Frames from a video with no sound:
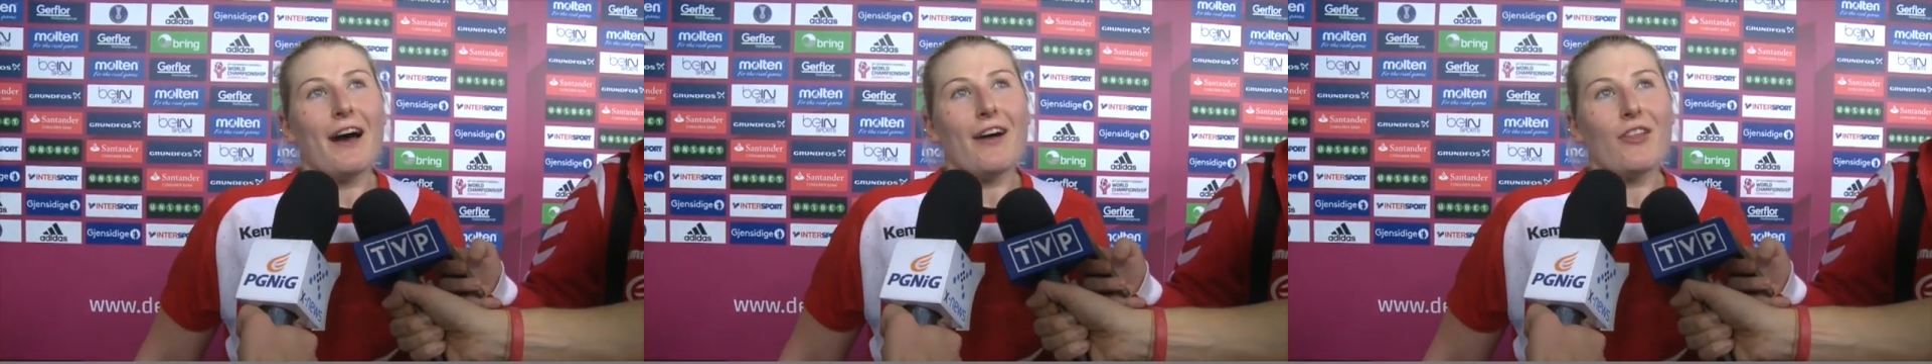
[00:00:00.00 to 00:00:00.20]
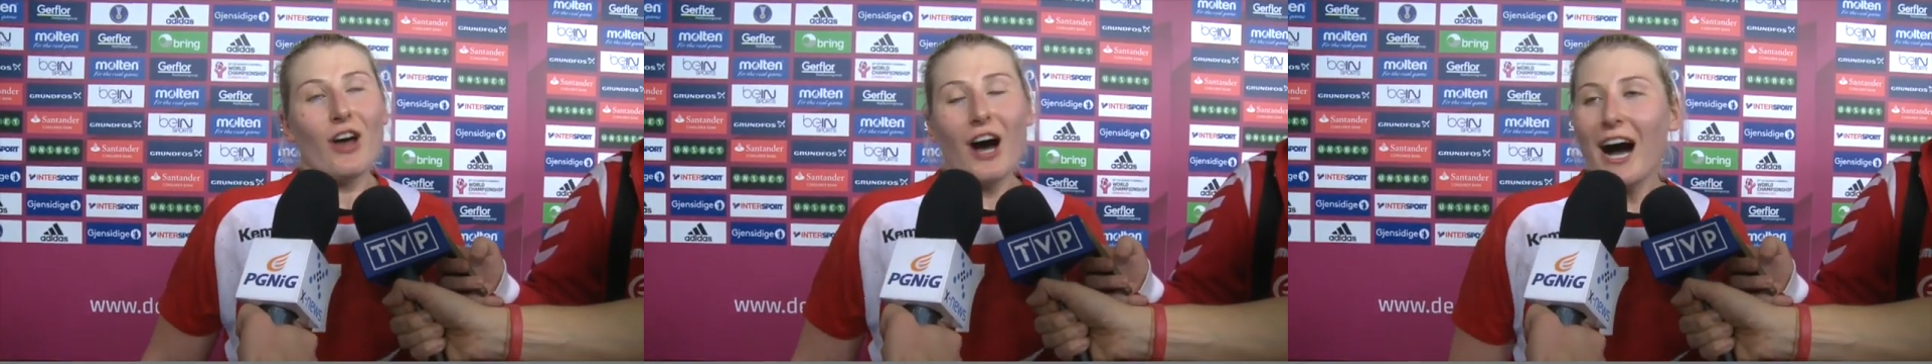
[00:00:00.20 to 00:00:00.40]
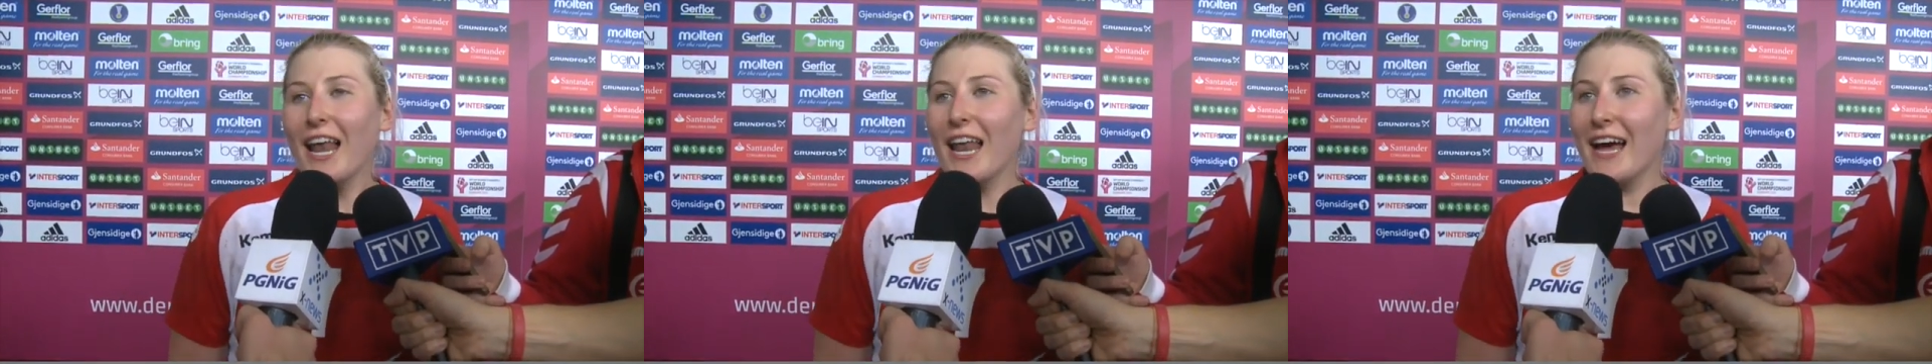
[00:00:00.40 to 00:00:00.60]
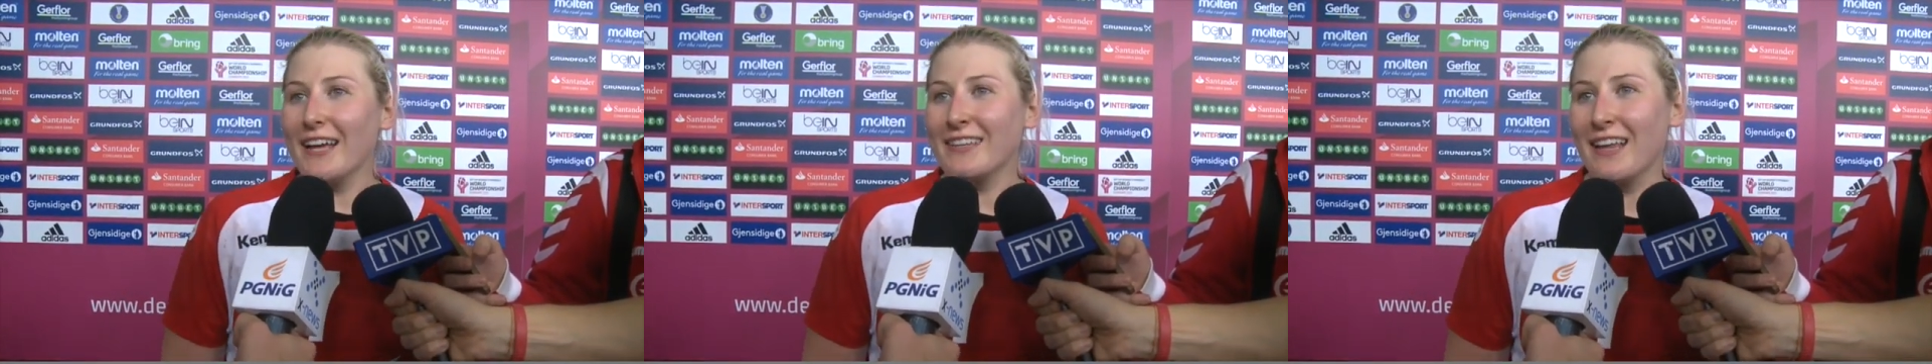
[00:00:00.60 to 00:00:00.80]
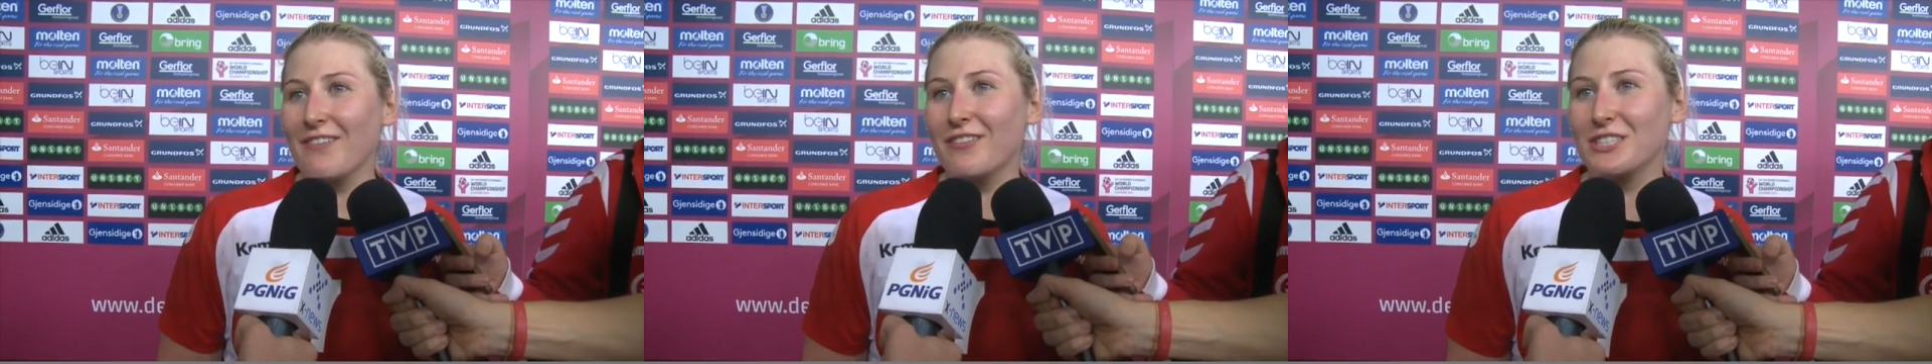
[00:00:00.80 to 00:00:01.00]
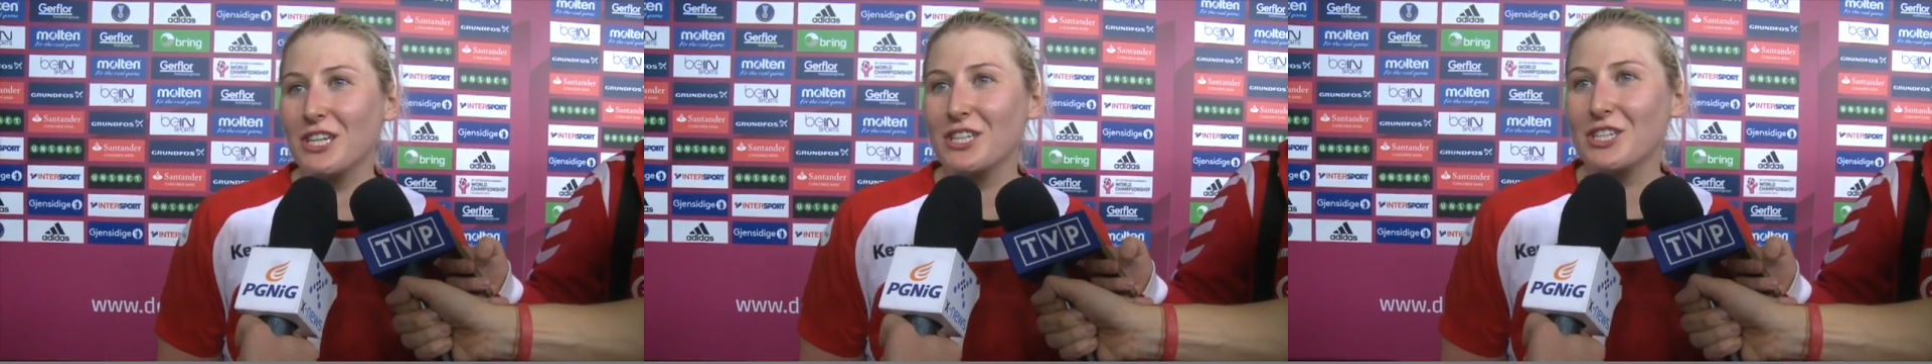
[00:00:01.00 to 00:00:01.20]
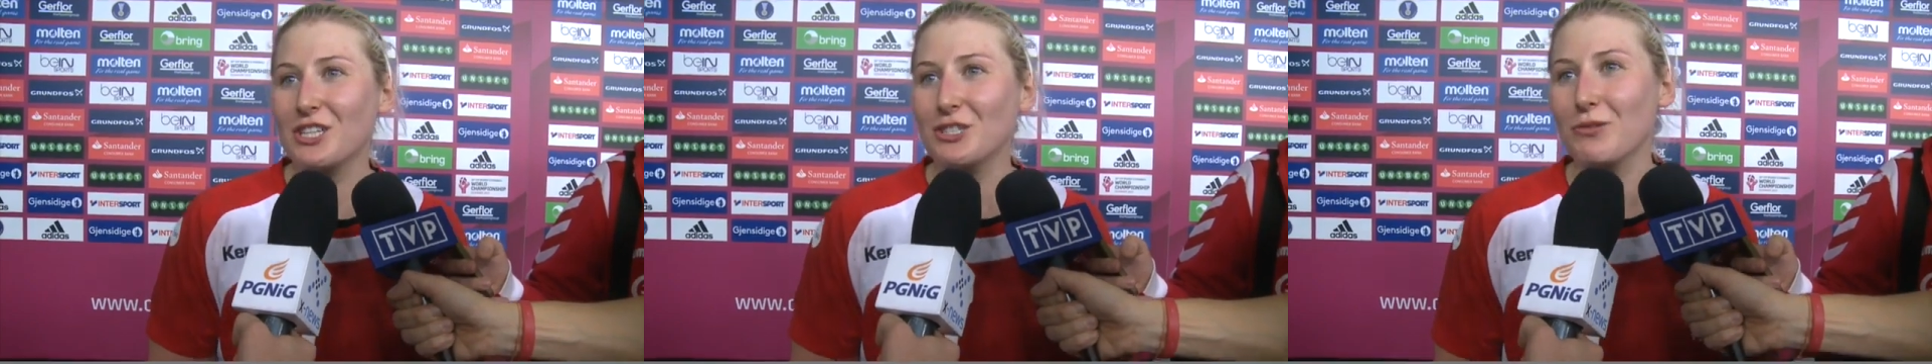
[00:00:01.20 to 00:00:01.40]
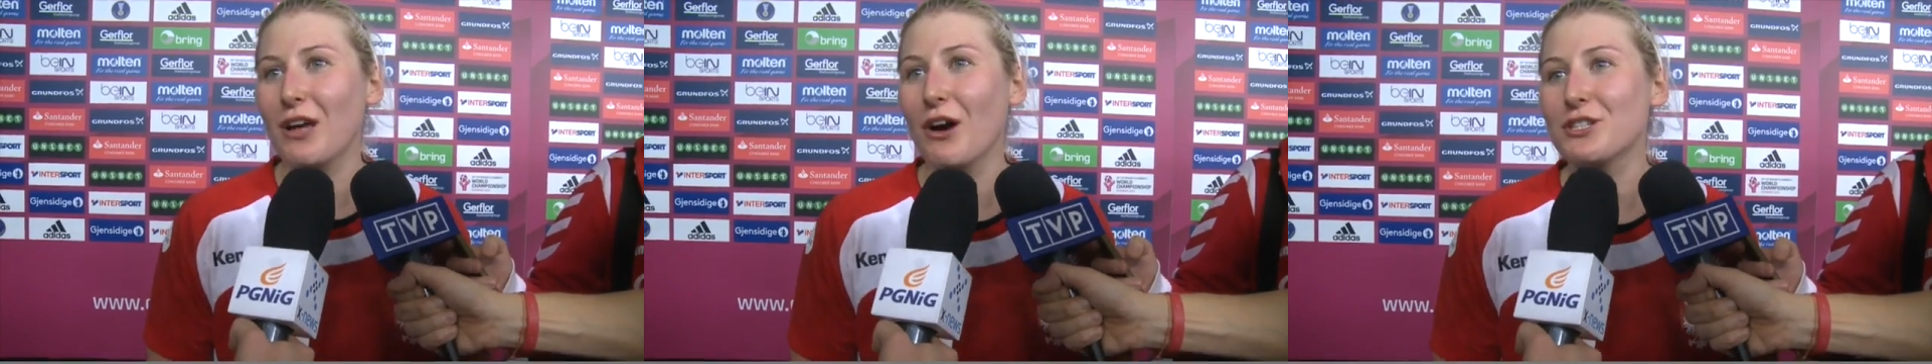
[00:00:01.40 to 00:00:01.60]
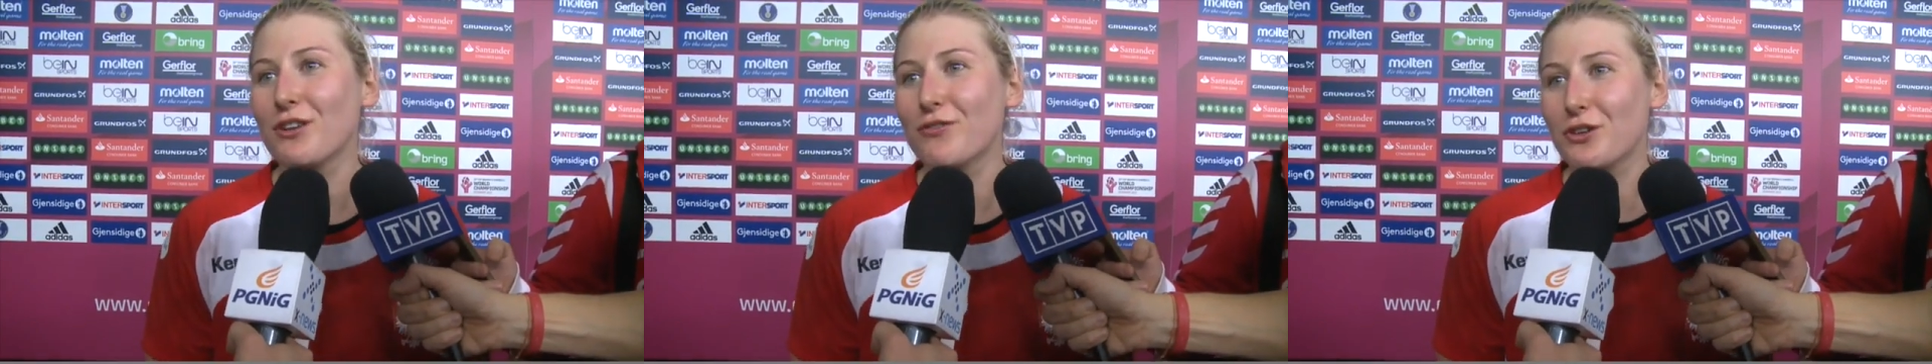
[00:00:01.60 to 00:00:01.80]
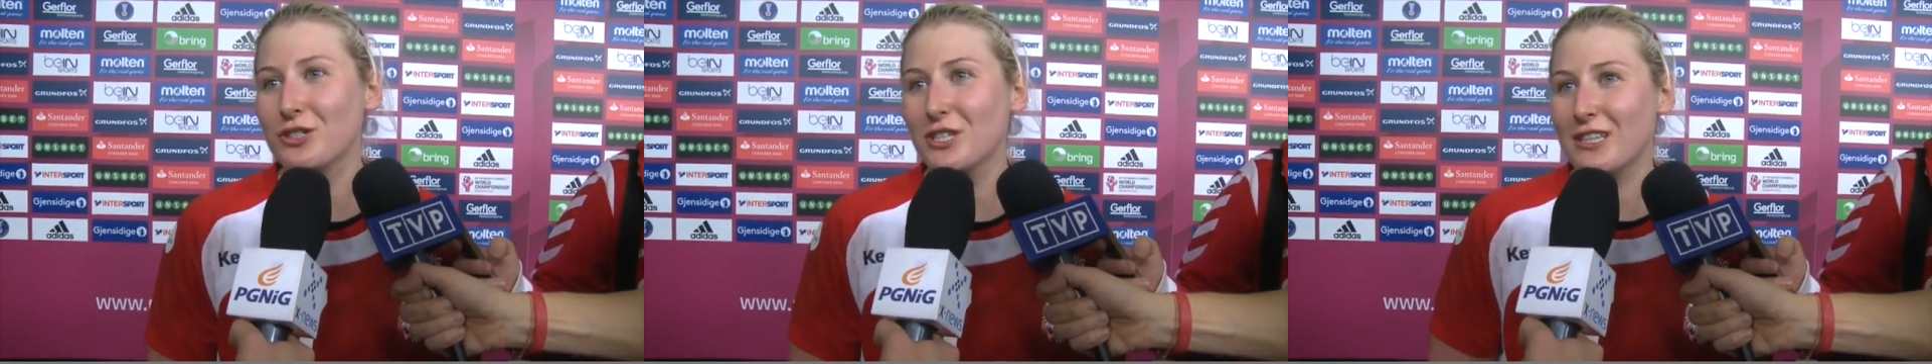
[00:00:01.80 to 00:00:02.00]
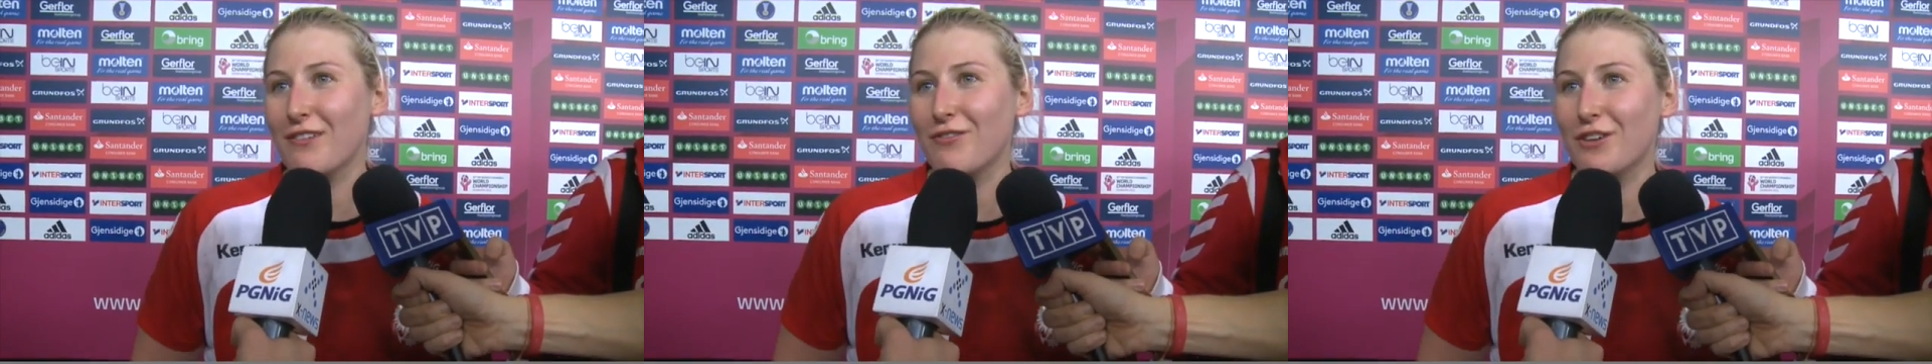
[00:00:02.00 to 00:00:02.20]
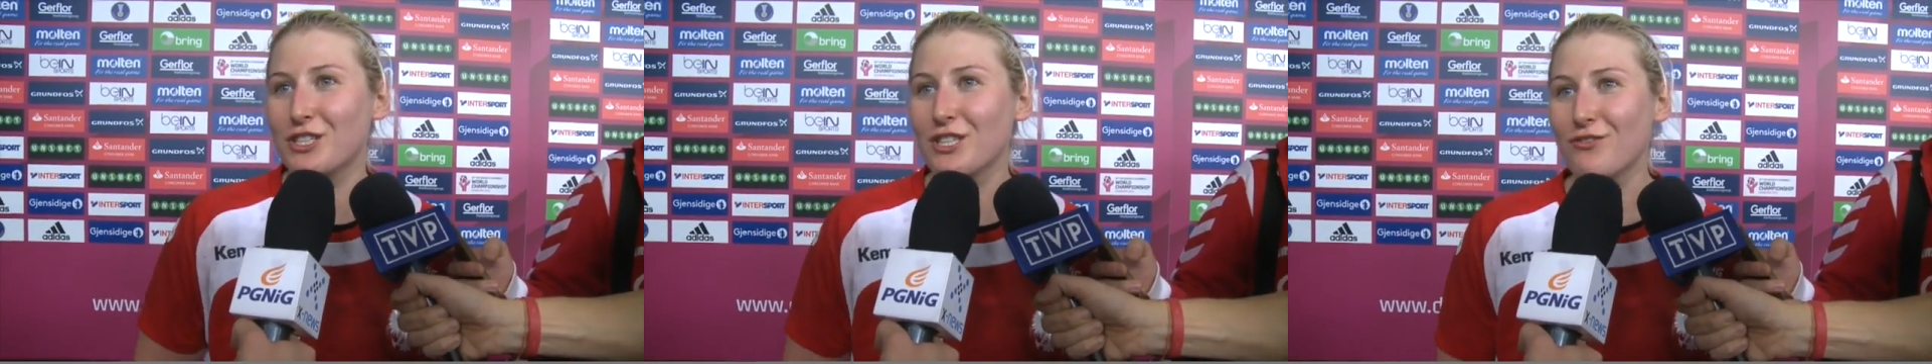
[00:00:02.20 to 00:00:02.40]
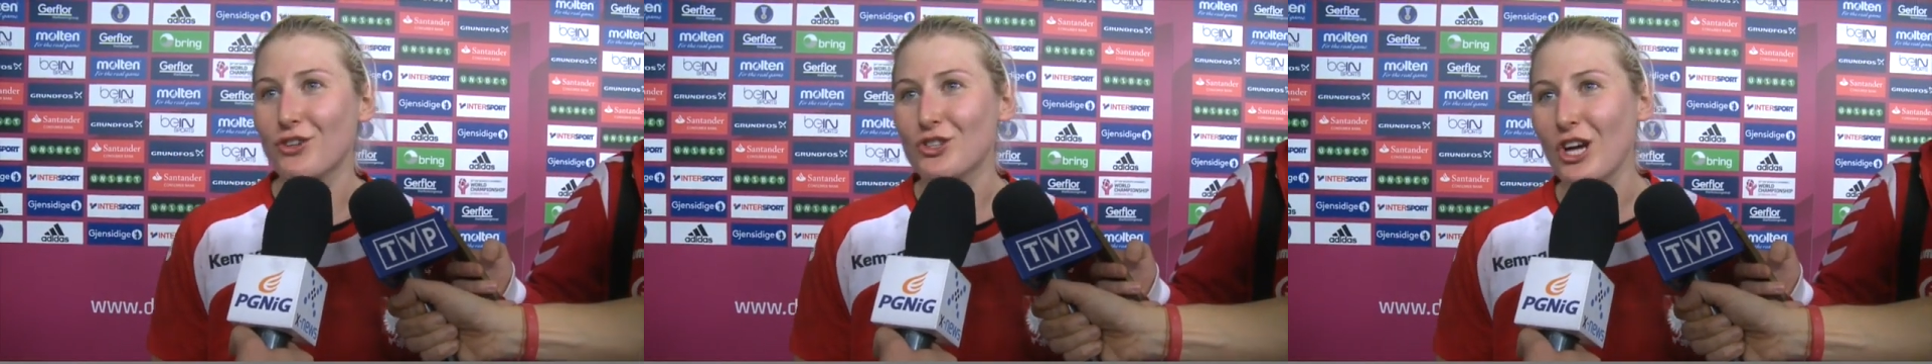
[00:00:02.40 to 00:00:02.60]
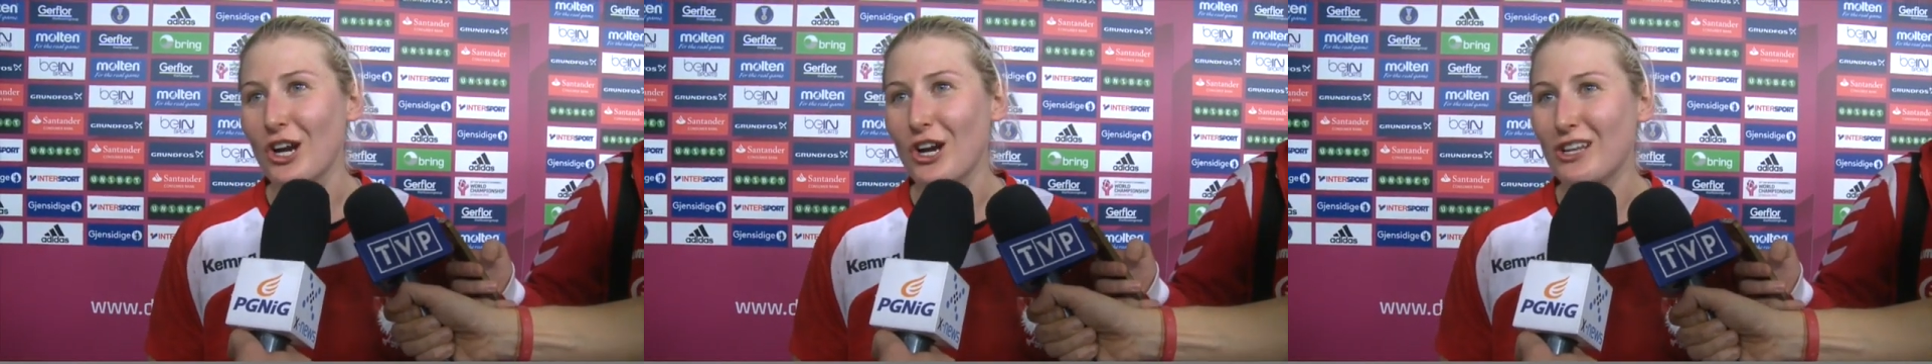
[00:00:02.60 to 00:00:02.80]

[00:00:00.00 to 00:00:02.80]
No ale najważniejsze, że udało się wrócić na właściwy tor,